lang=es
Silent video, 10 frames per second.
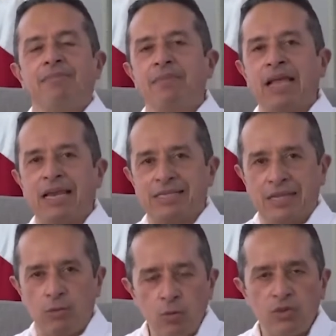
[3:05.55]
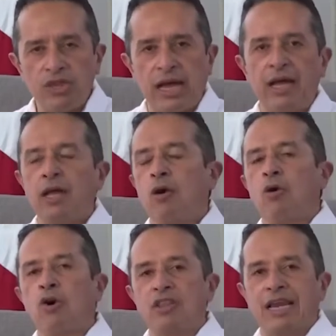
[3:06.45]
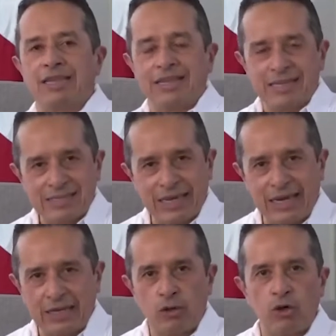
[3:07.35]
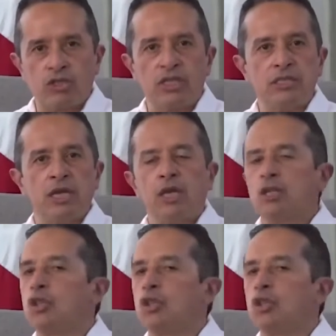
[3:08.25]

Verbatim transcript: de la segunda o de la tercera dosis,